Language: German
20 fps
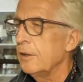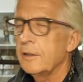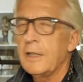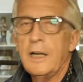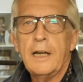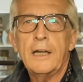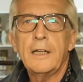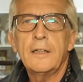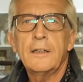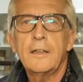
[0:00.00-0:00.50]
Der
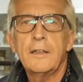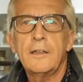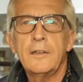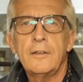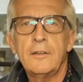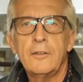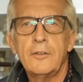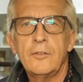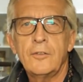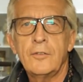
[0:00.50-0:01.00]
Eintritt
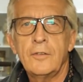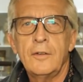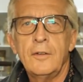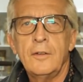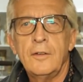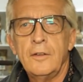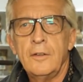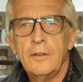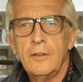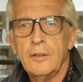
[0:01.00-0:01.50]
ist
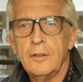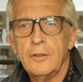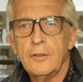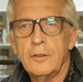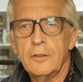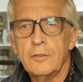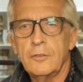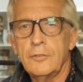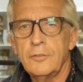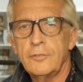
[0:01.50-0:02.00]

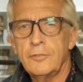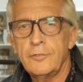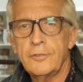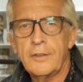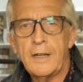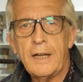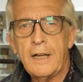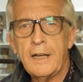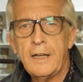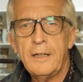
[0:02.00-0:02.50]
äh,
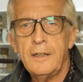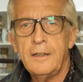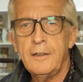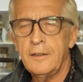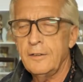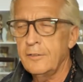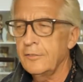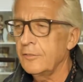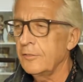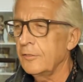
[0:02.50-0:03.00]
frei,
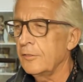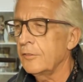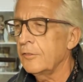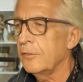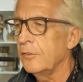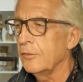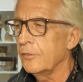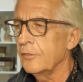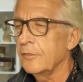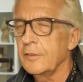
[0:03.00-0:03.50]
also
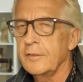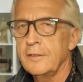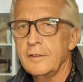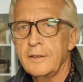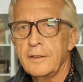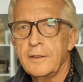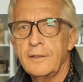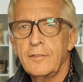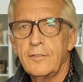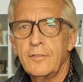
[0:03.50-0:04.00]
kostet
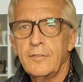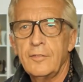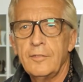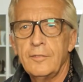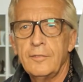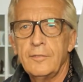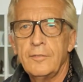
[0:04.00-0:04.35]
nichts.